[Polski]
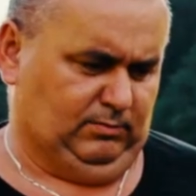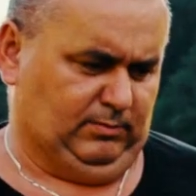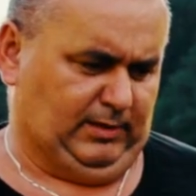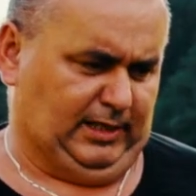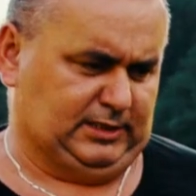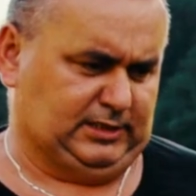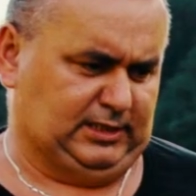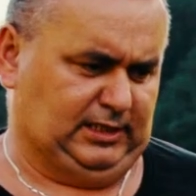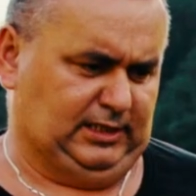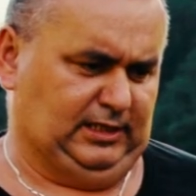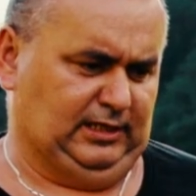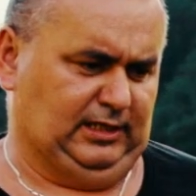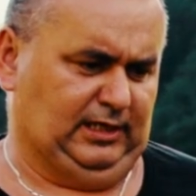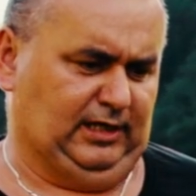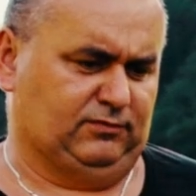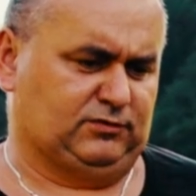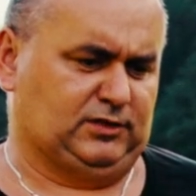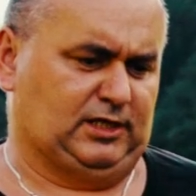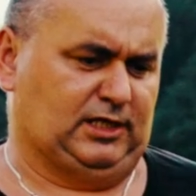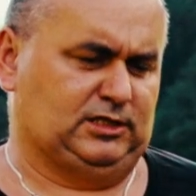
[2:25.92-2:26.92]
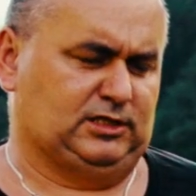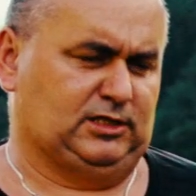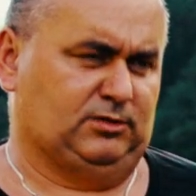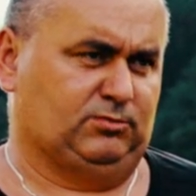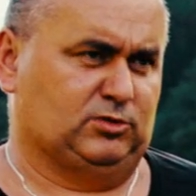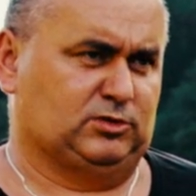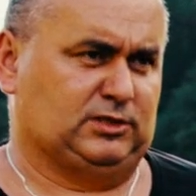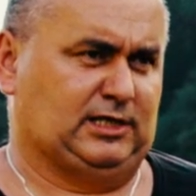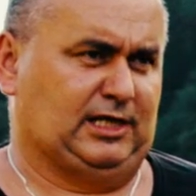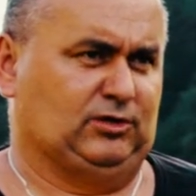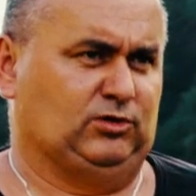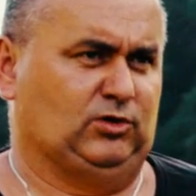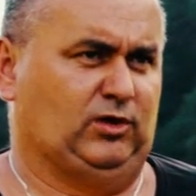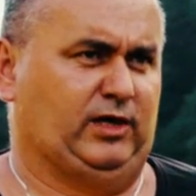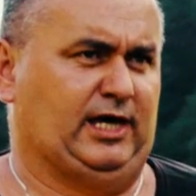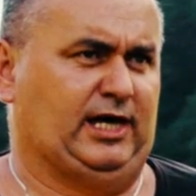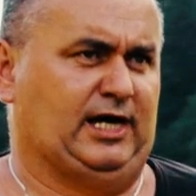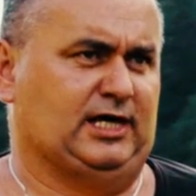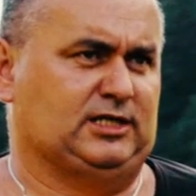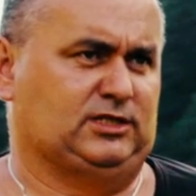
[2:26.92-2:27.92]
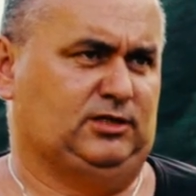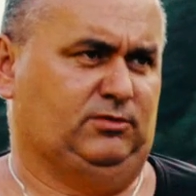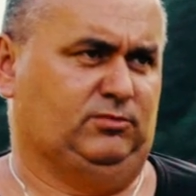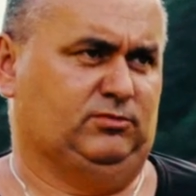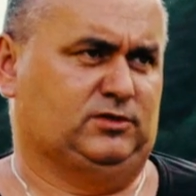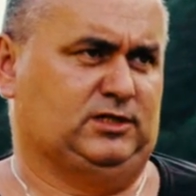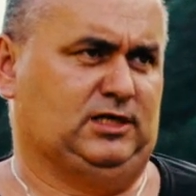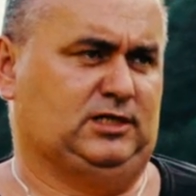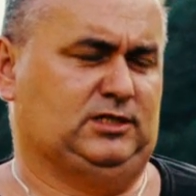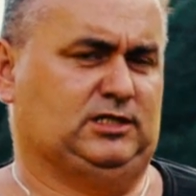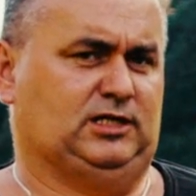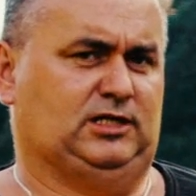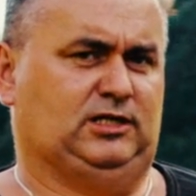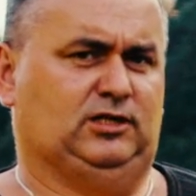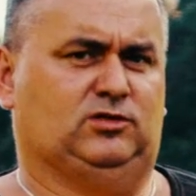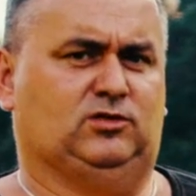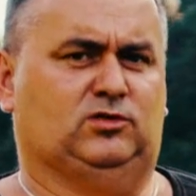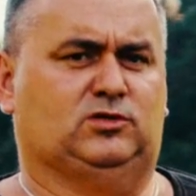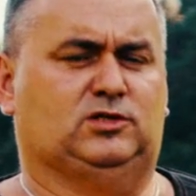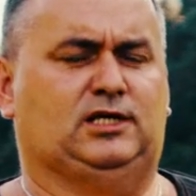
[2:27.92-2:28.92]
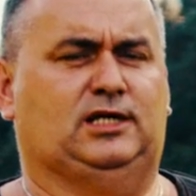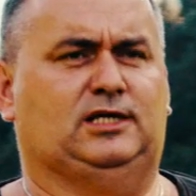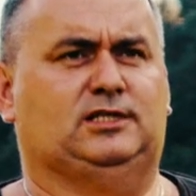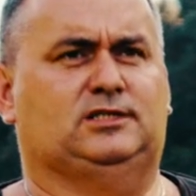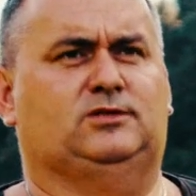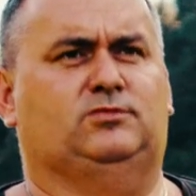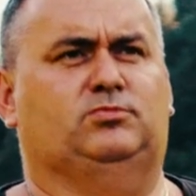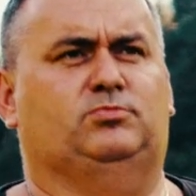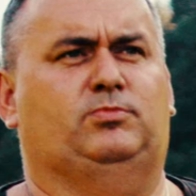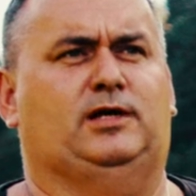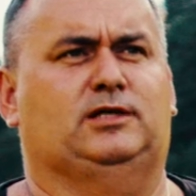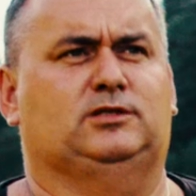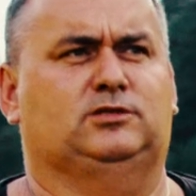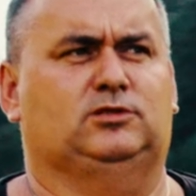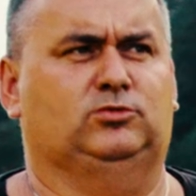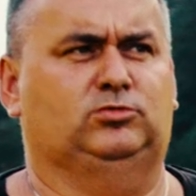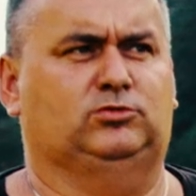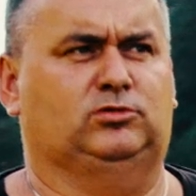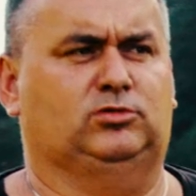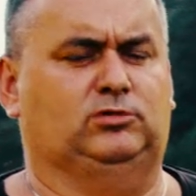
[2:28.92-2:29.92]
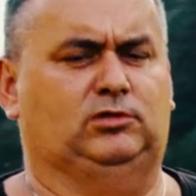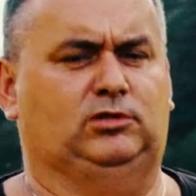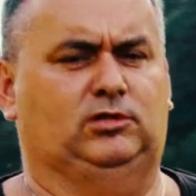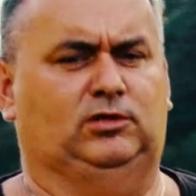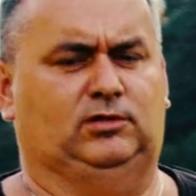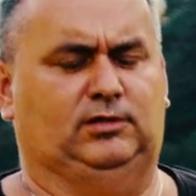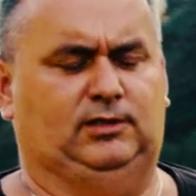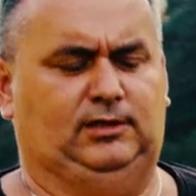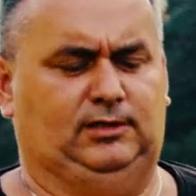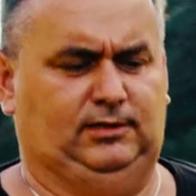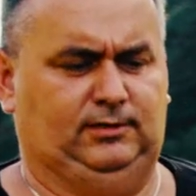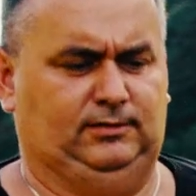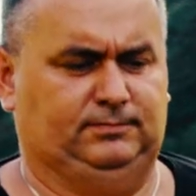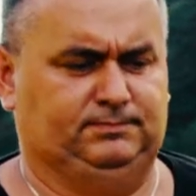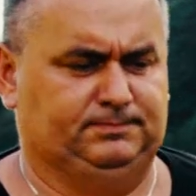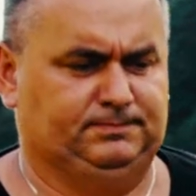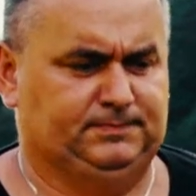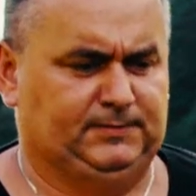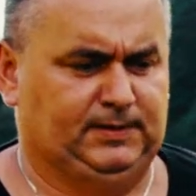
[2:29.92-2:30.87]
maszyny, nie wszędzie można dojechać, nie wszędzie i to jest bardzo utrudnione, nie?